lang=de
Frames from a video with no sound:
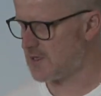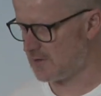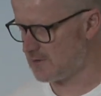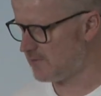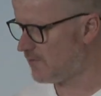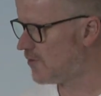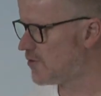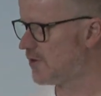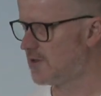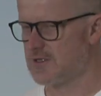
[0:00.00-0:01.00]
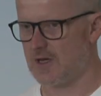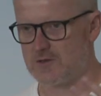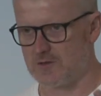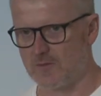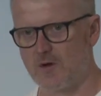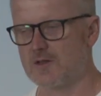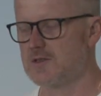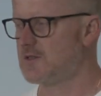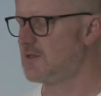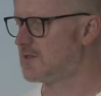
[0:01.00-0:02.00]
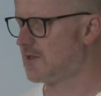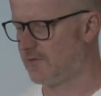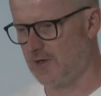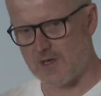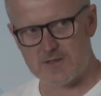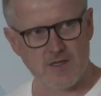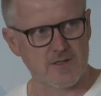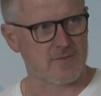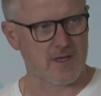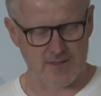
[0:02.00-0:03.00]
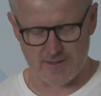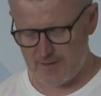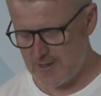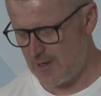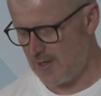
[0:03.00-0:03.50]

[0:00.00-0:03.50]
Zeit zum Frühstücken, Zeit zum Gottesdienst, dann wieder Zeit zum Essen,